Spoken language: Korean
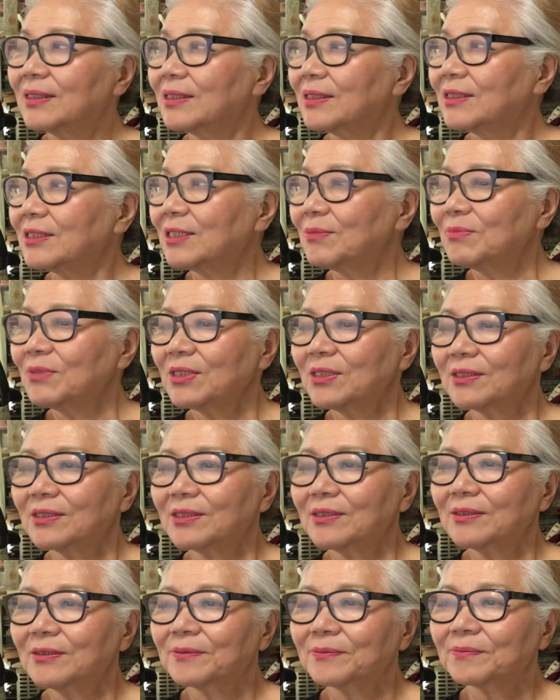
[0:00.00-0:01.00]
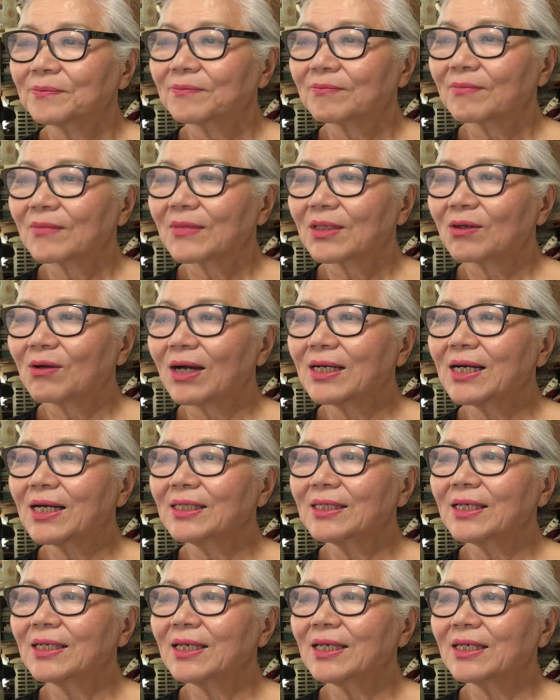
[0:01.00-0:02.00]
심지어
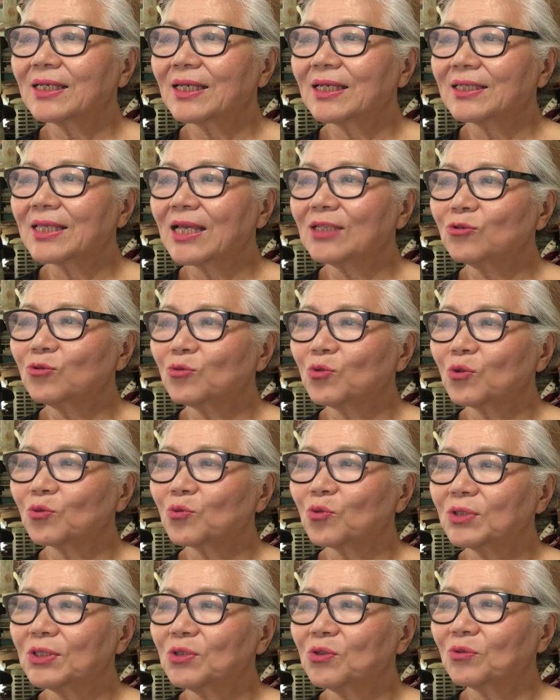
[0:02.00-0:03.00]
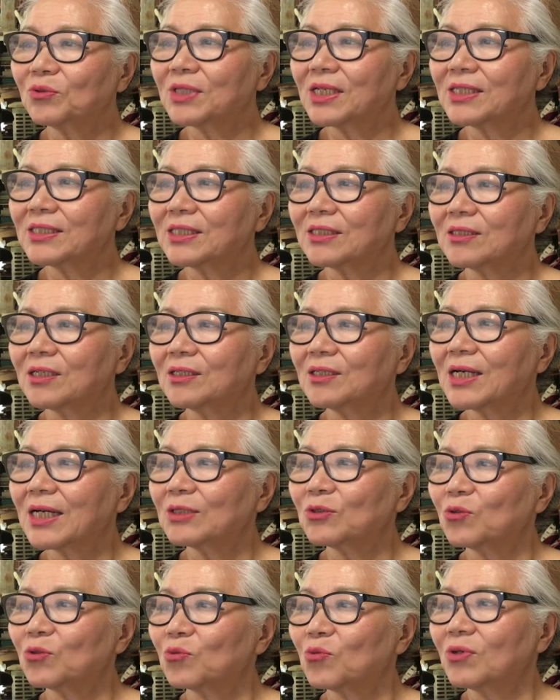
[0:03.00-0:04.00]
관광객에게 대중교통 이용 대신
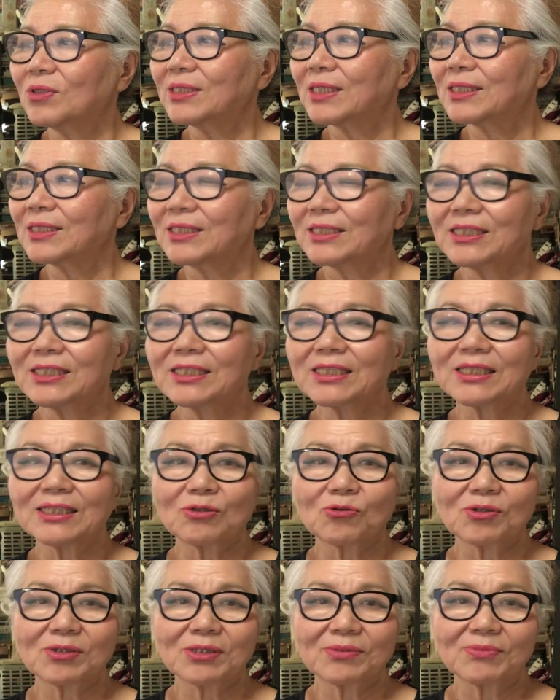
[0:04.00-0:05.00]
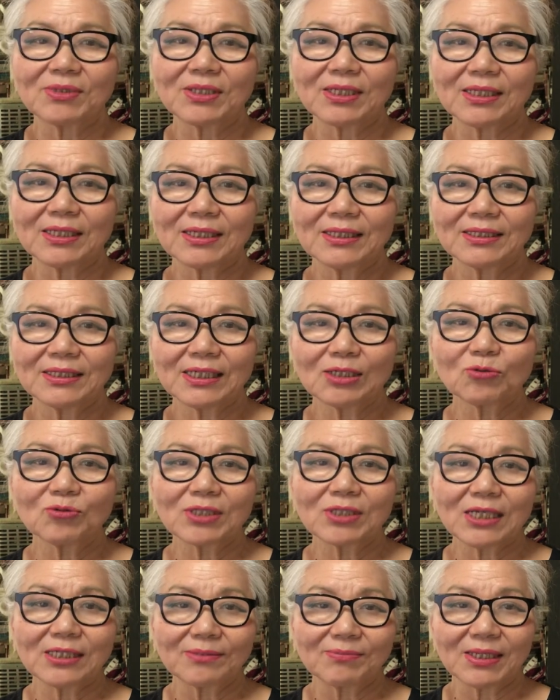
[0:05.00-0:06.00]
걸어가도록 권장하는 지자체도 있습니다. 차도
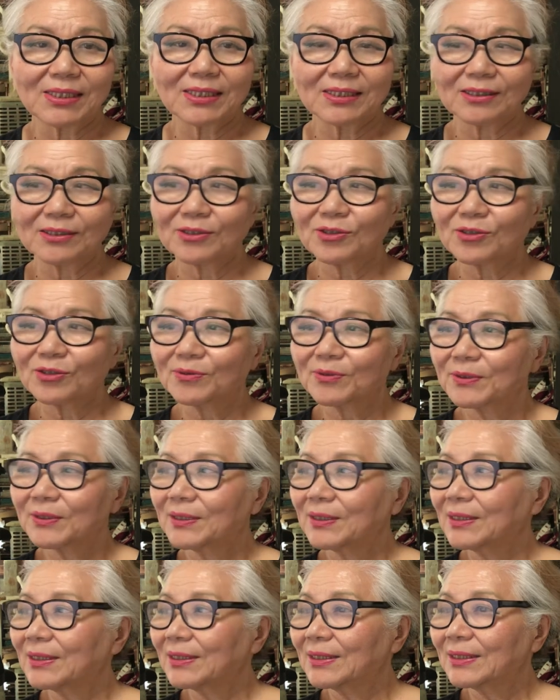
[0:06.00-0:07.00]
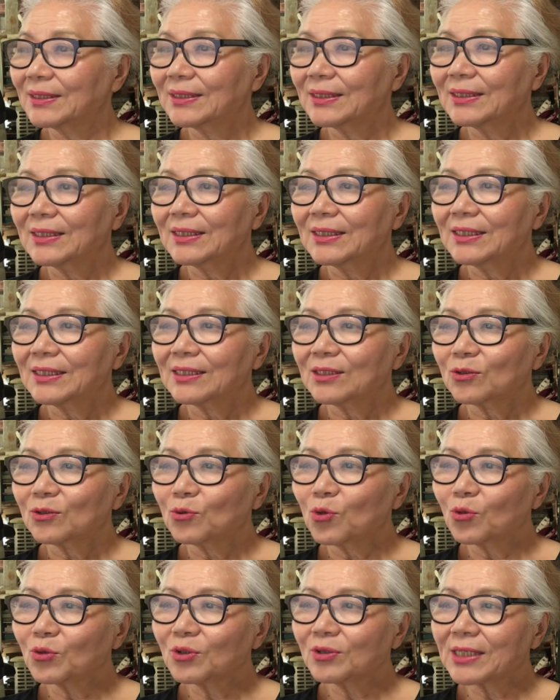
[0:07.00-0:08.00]
타지 말라는 거죠.
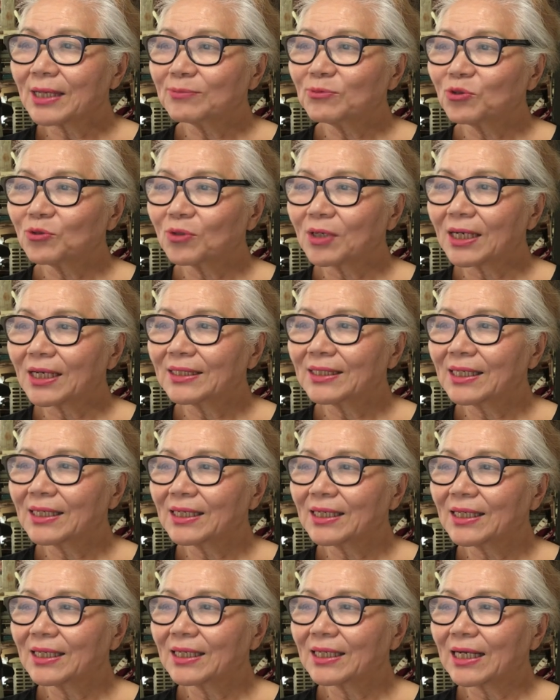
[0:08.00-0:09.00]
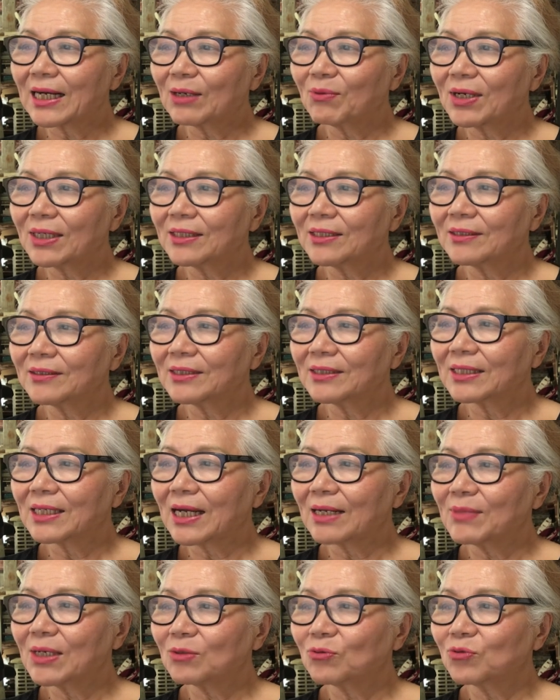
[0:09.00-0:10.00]
도쿄 남쪽 가나가와현
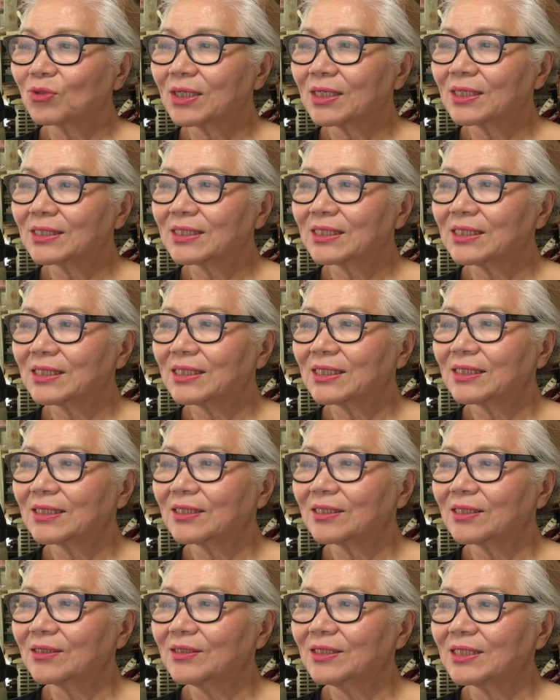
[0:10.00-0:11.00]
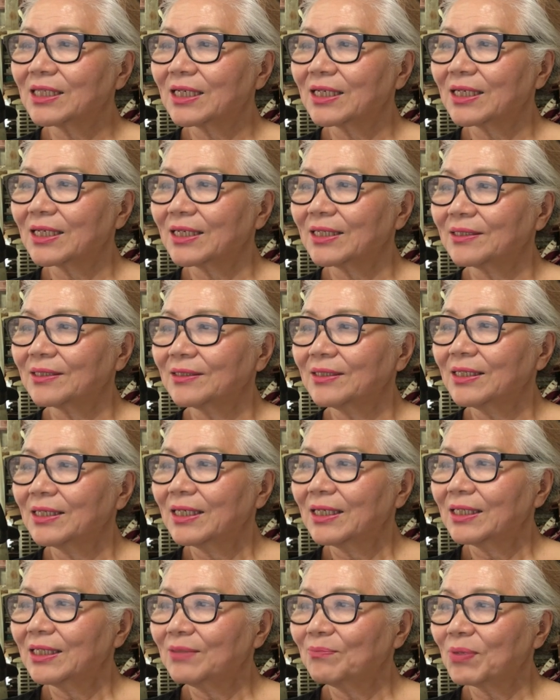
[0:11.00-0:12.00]
가마쿠라시 전차에는
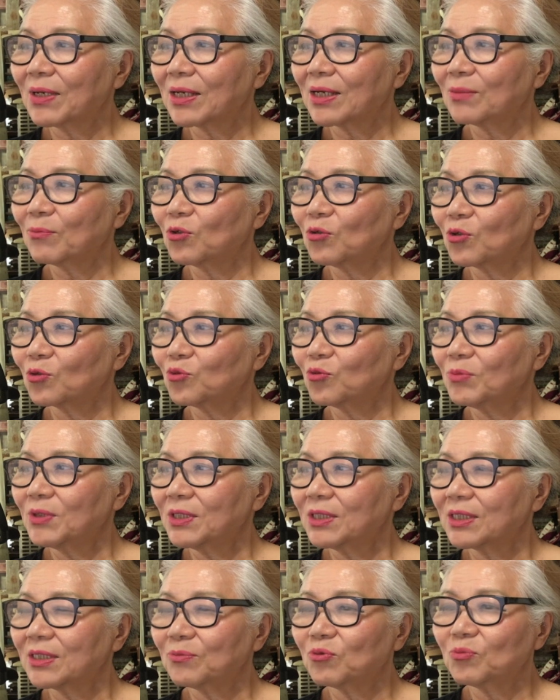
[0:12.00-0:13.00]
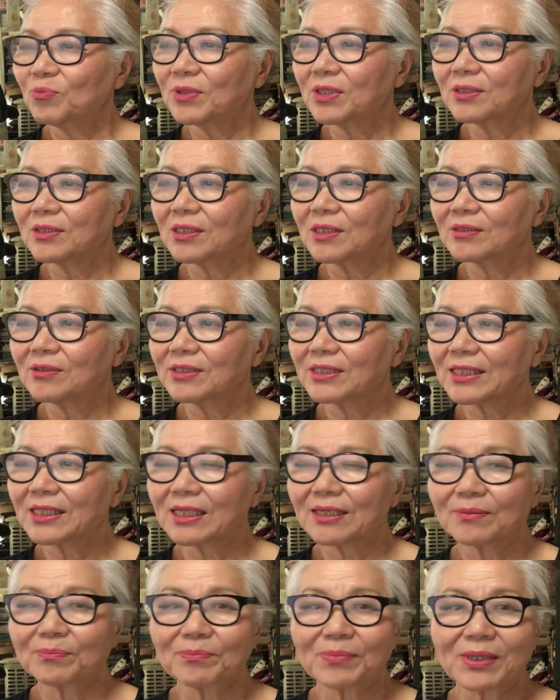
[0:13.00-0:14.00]
인파가 몰려 주민들이 불편을 겪는
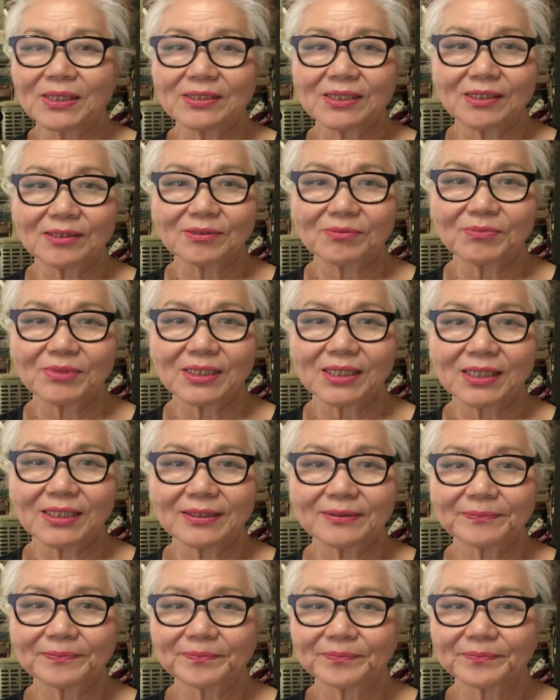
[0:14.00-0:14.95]
사태가 발생했습니다.